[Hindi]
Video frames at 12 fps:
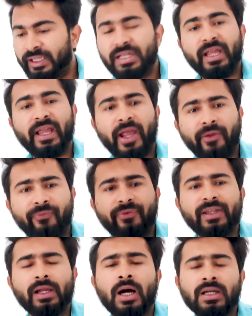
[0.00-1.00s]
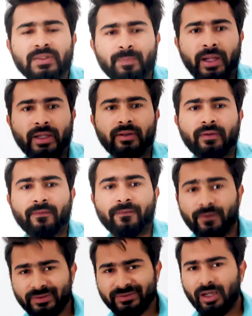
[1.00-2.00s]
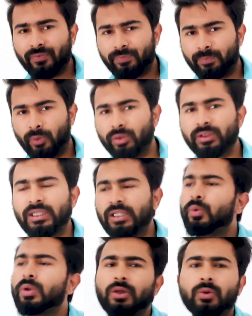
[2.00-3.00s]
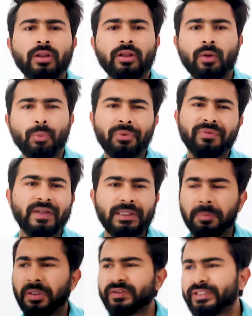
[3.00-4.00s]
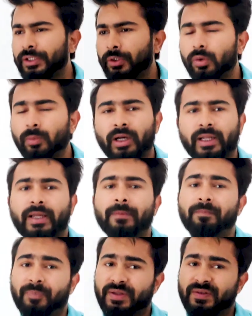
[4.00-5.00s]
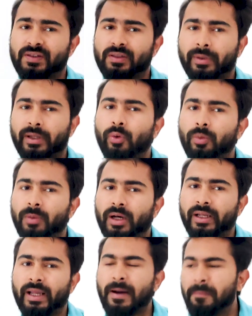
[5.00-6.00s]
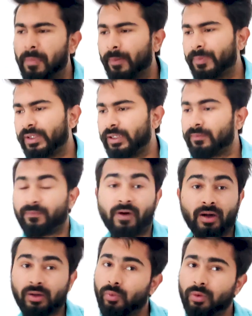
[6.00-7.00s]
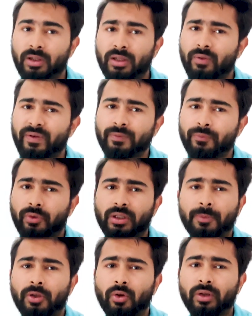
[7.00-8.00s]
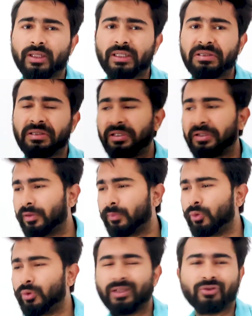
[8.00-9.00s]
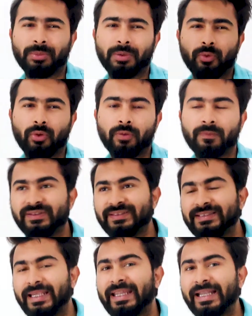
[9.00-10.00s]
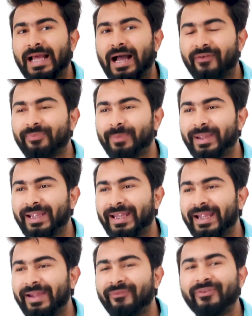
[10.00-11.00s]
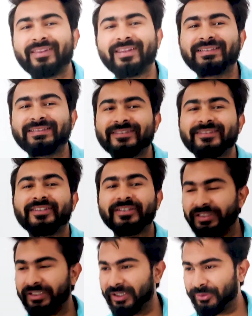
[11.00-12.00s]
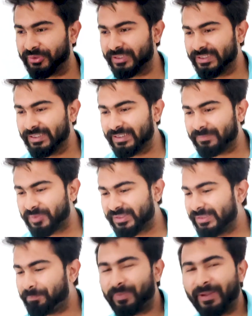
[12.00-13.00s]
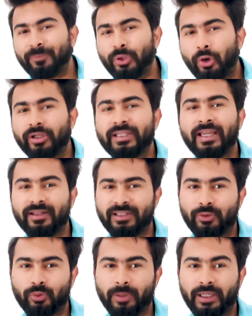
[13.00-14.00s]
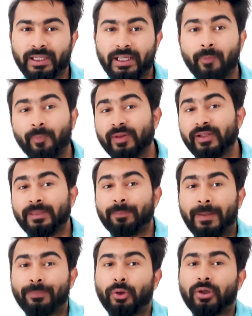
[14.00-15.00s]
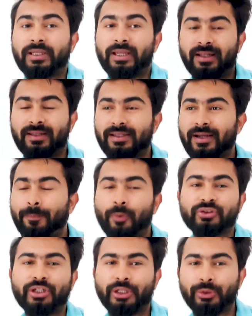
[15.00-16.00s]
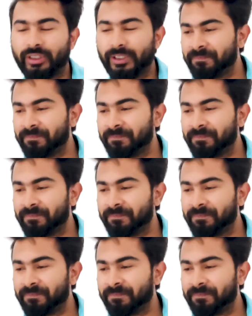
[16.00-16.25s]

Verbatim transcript: इन एवरी आस्पेक्ट फर्स्ट हाफ बहुत इक्वल इक्वल था वी वो सेइंग बारसा ने गोल मारा है पीएसजी ने भी गोल मारा है अम्बापे ने फाड़ गोल मारा वैसे वो क्लिमिन लॉन्गले की एरर बोलो या जो भी बोलो सेकेंड हाफ में एवरीथिंग जस्ट टर्न अराउंड पता नहीं पेपटॉक क्या दिया कुमार ने पता नहीं पेपटॉक क्या दिया पोचेटिनो